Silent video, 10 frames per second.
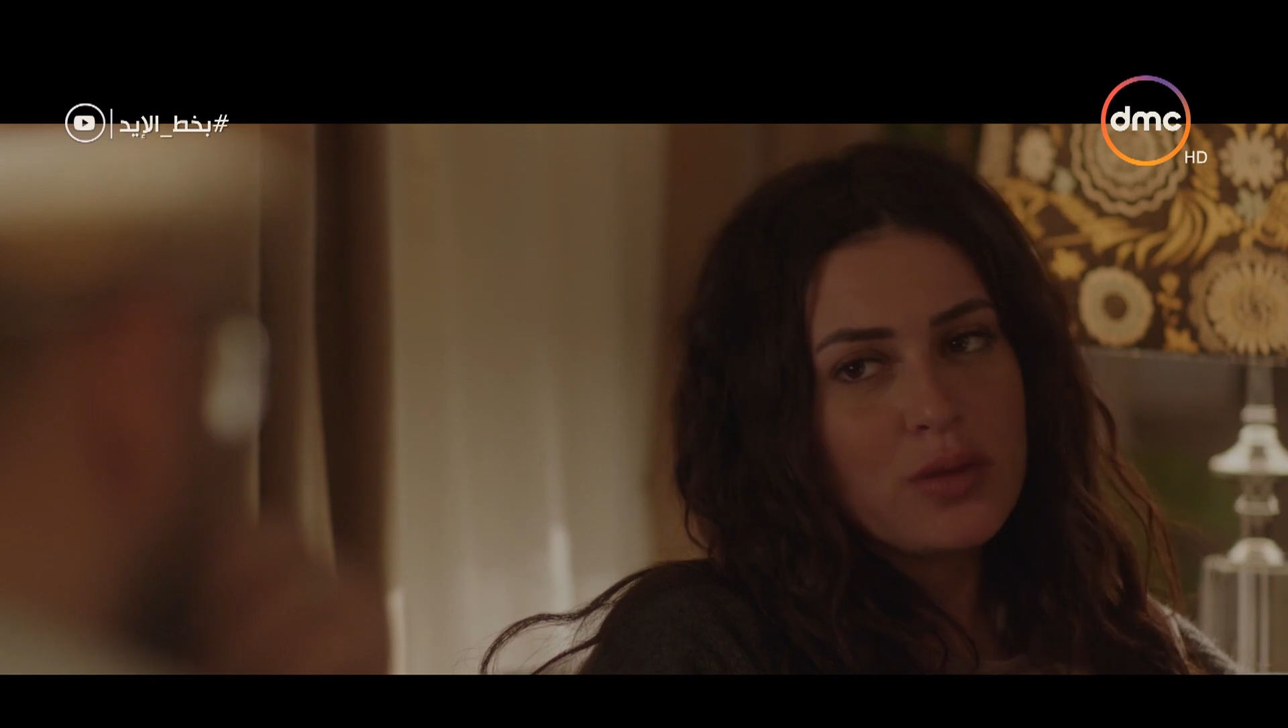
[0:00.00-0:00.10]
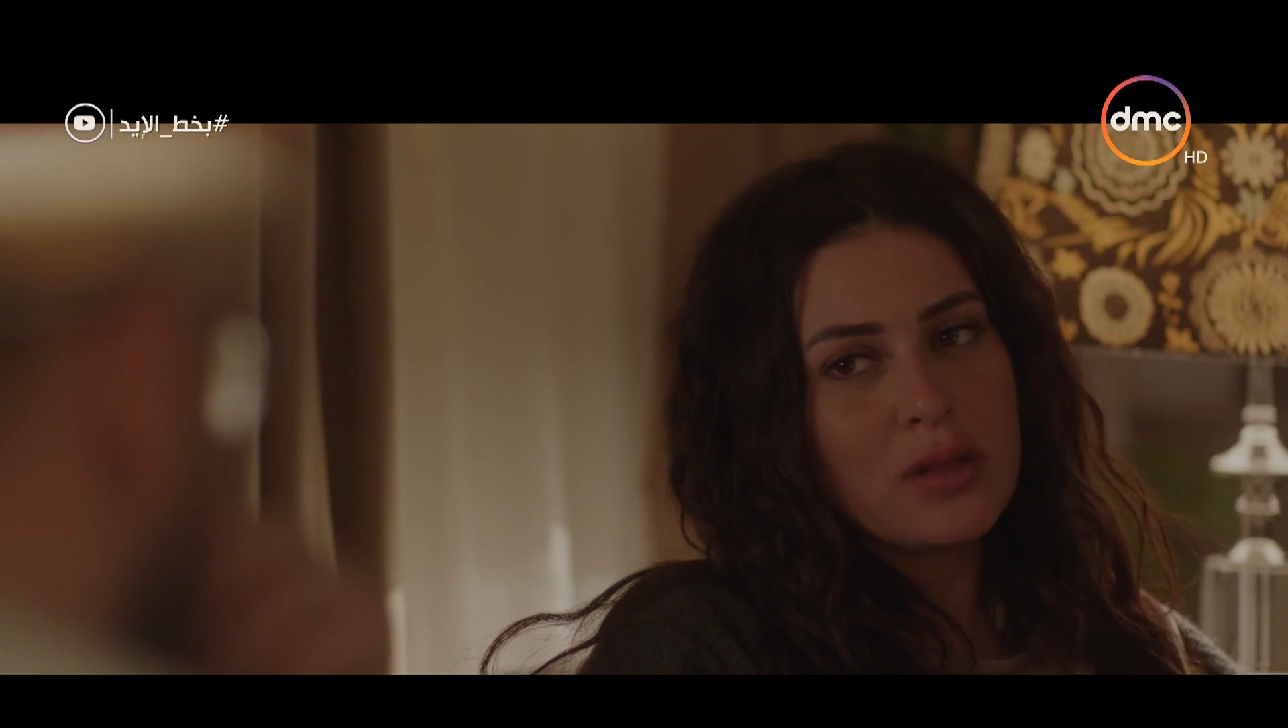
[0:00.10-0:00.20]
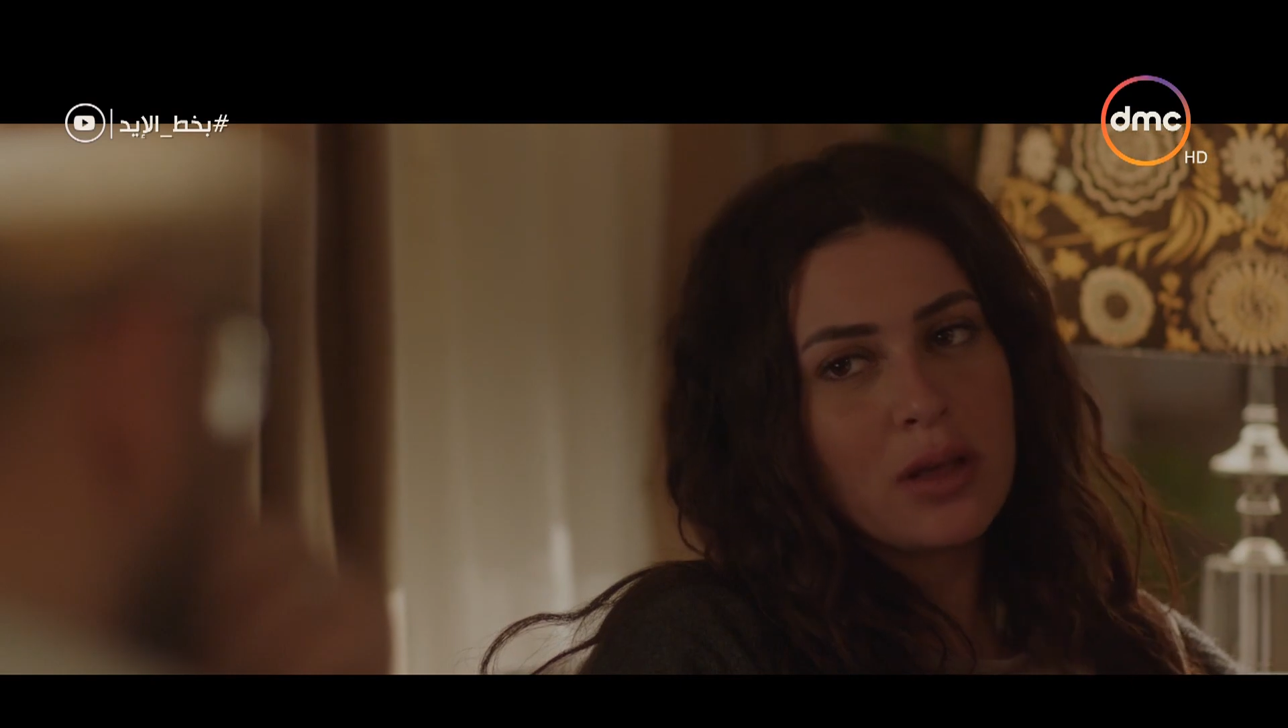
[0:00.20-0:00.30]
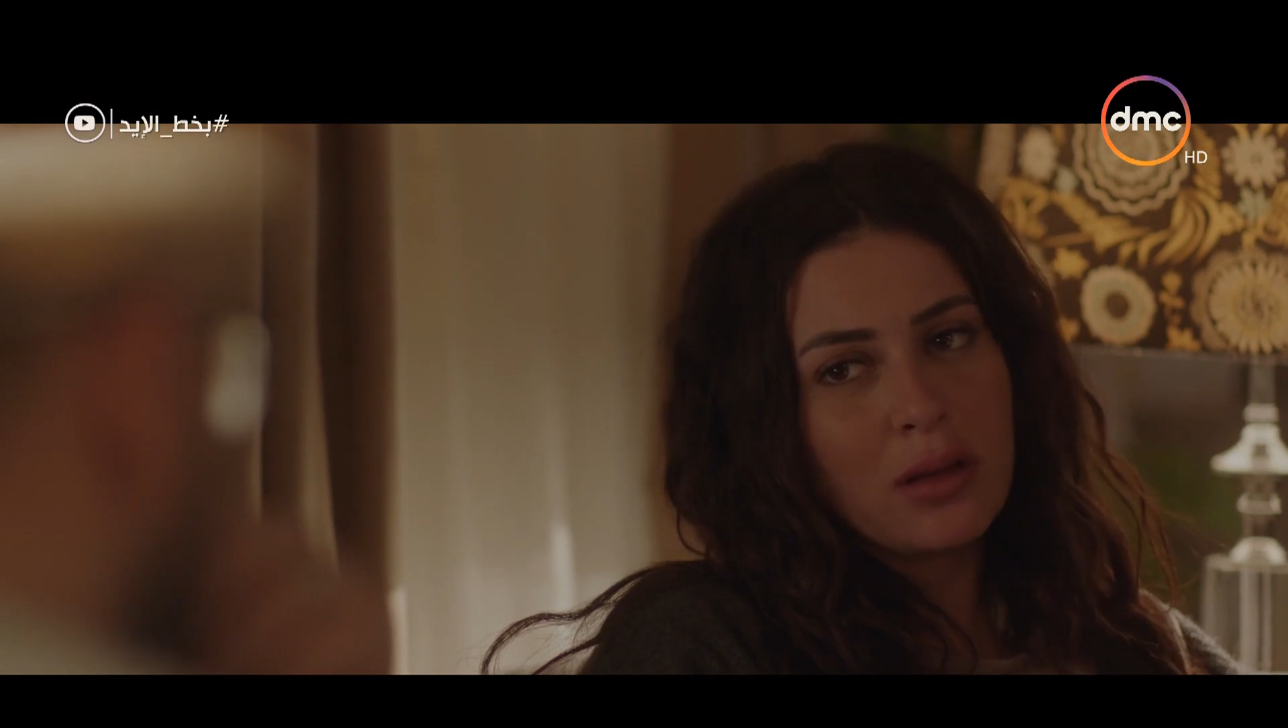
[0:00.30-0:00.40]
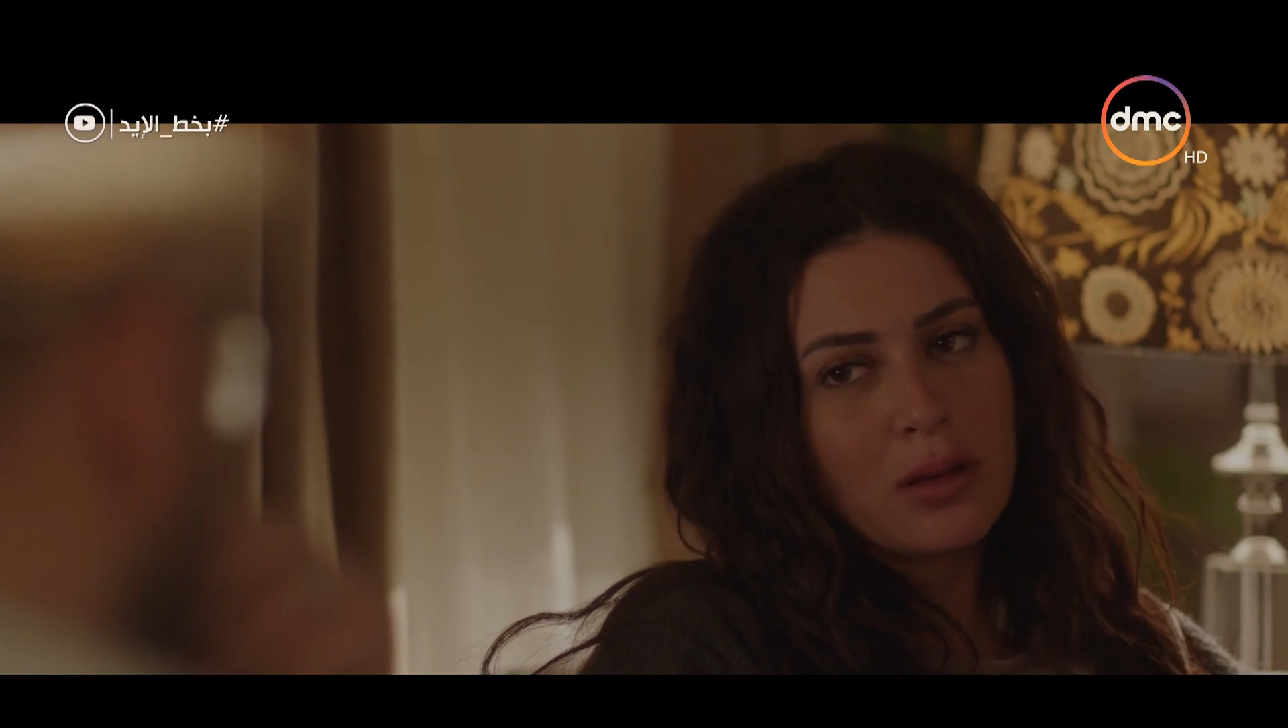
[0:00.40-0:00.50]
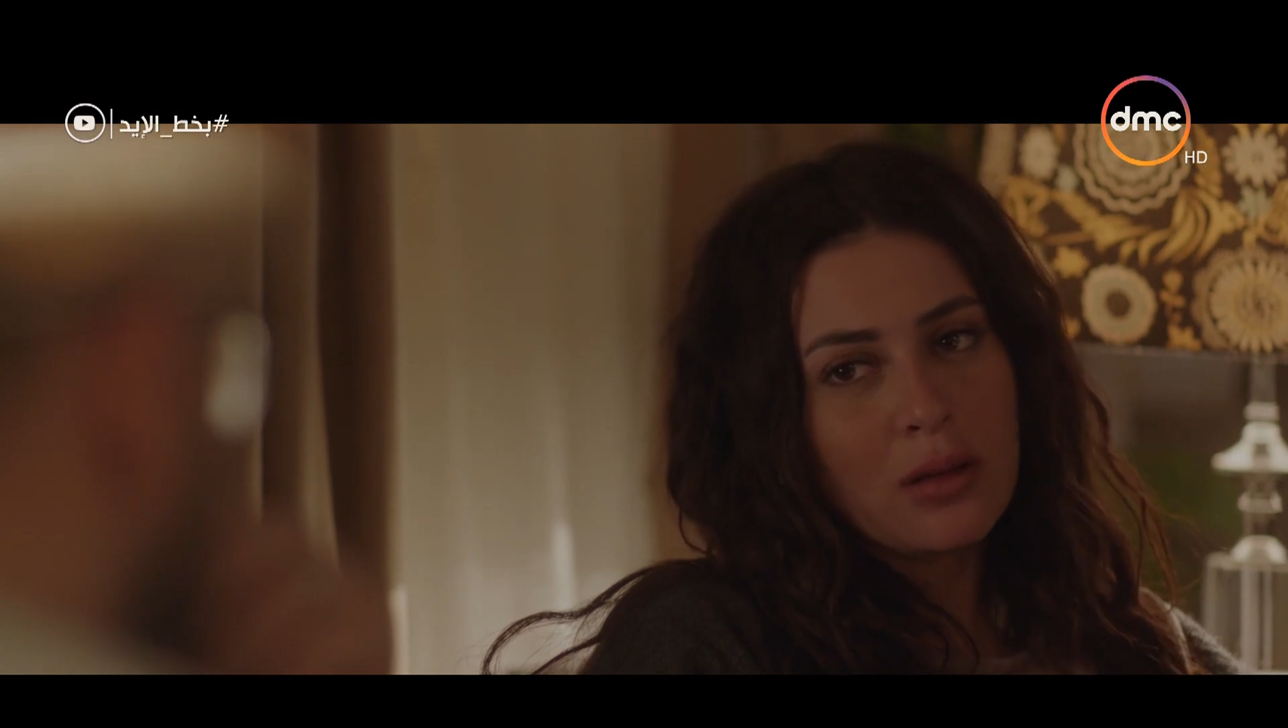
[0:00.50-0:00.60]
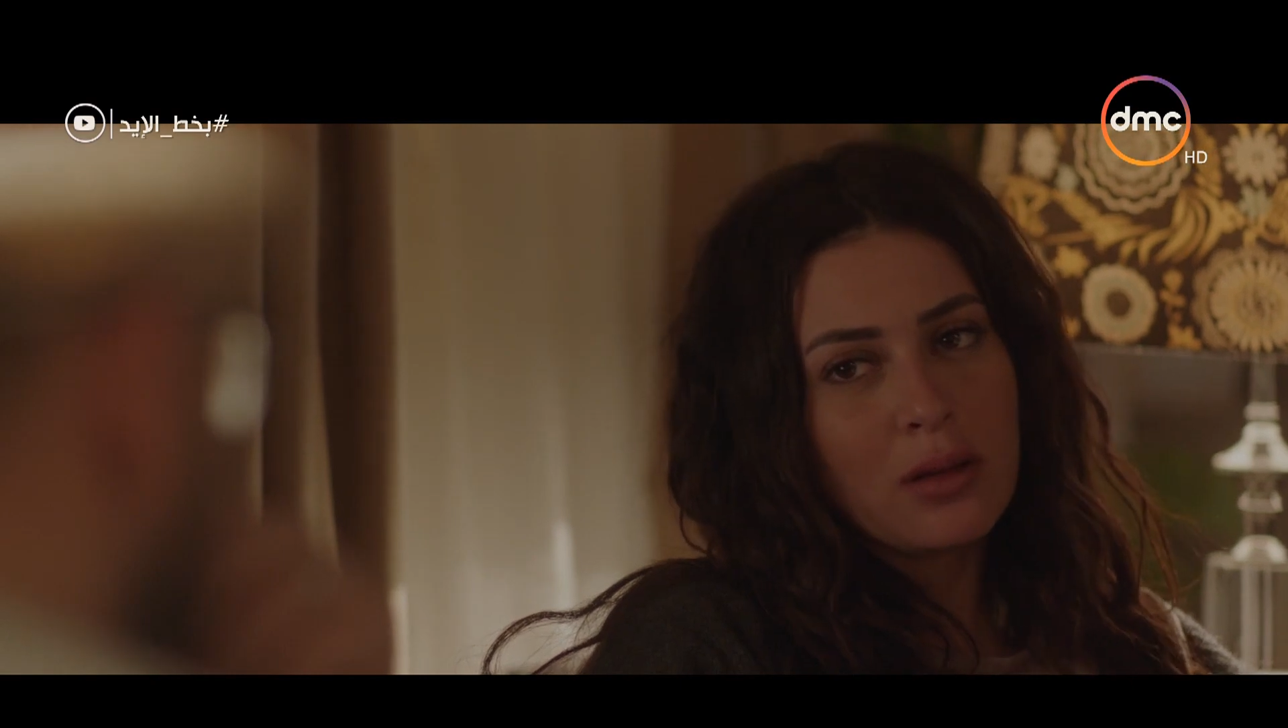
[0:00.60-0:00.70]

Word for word: ازاي؟